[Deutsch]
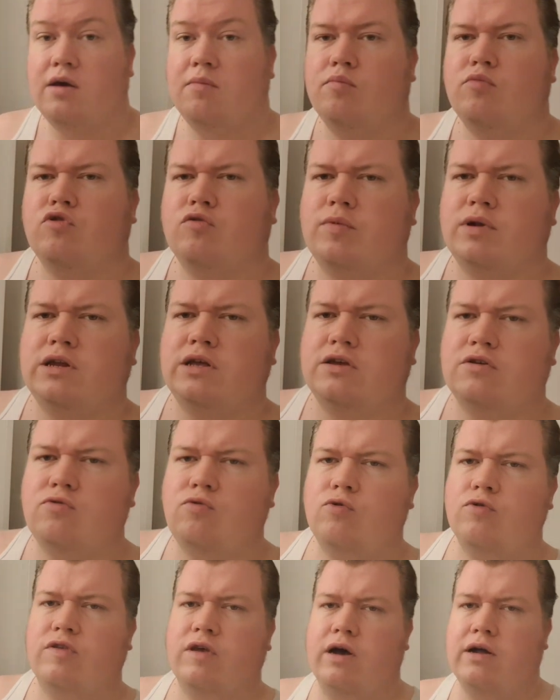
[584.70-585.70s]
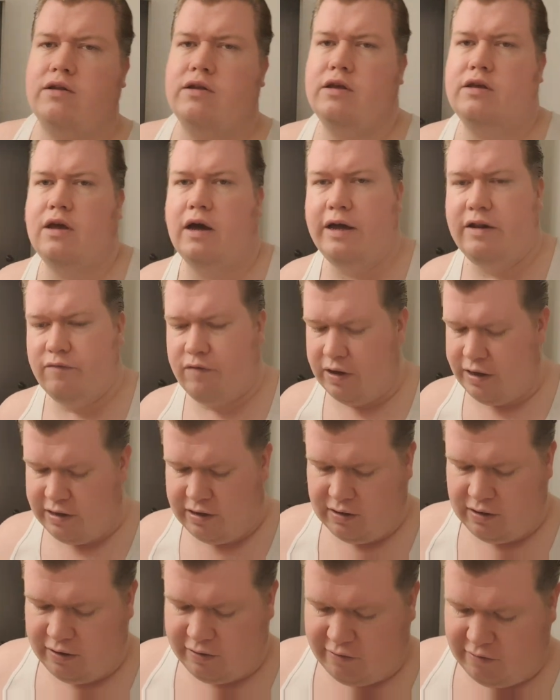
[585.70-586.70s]
Muss man nicht großartig
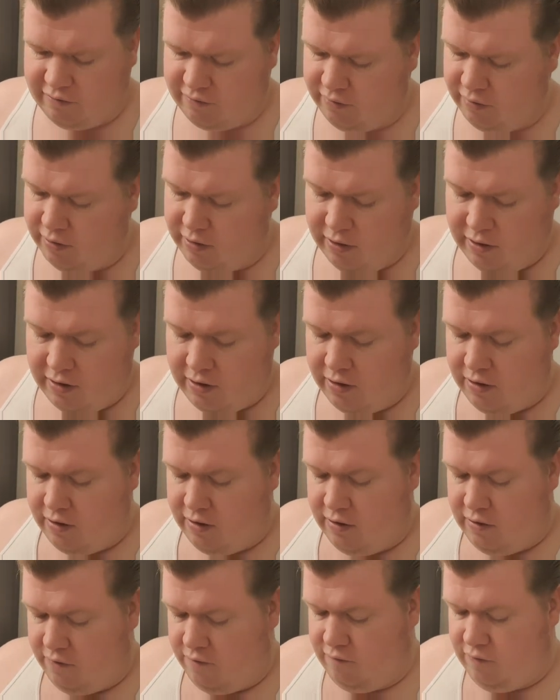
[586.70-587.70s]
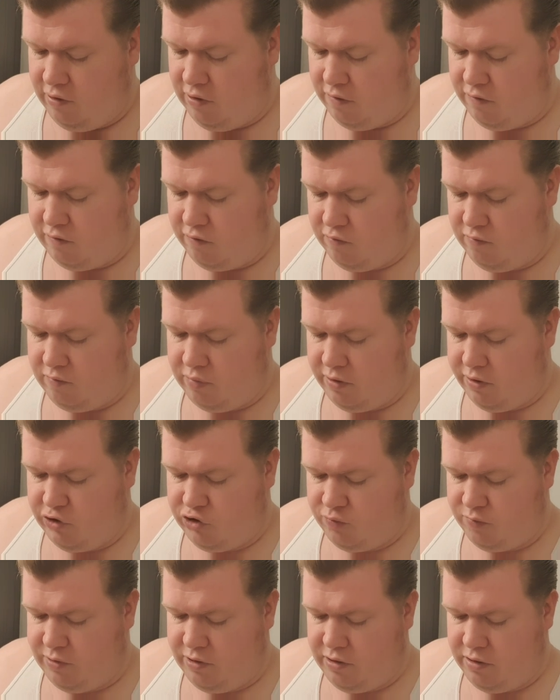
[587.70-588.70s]
einweichen lassen, wie das zum
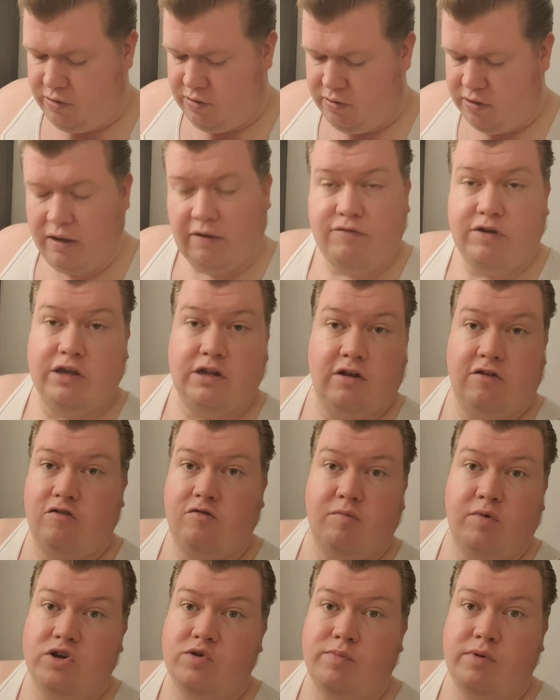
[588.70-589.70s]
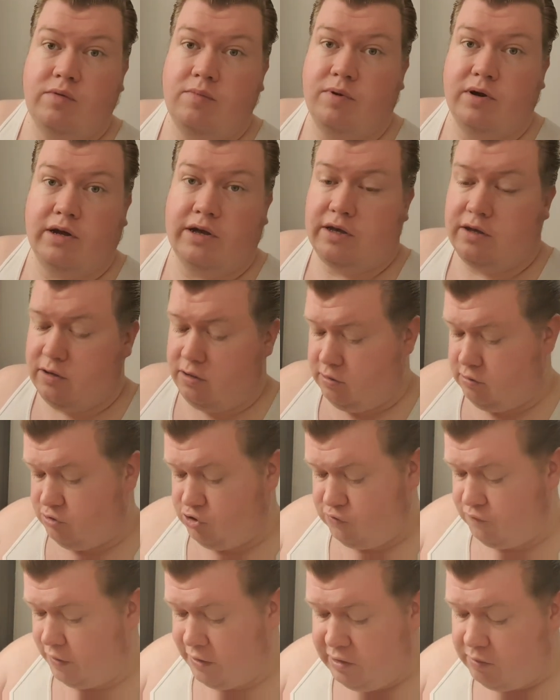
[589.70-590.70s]
Beispiel, ja, wie ich das zum Beispiel bei äh,
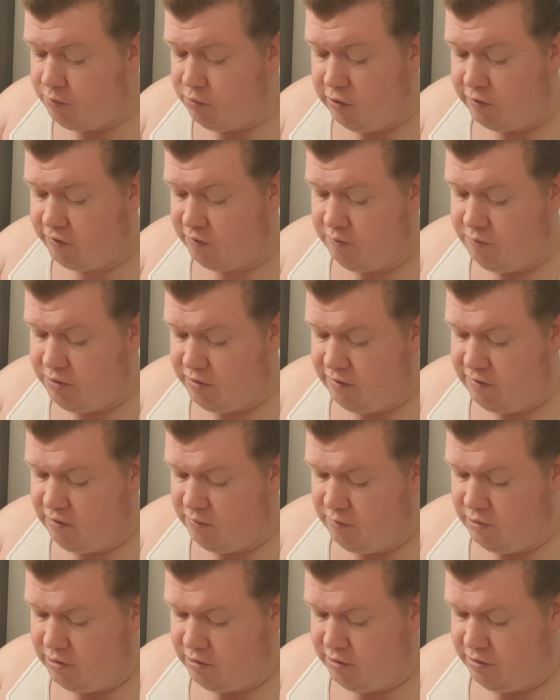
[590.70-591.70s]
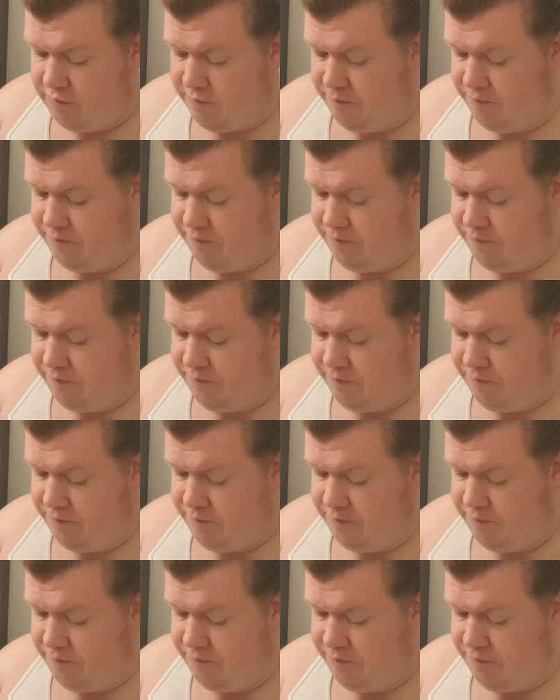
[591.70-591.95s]
Schweineborstenpinsel mache.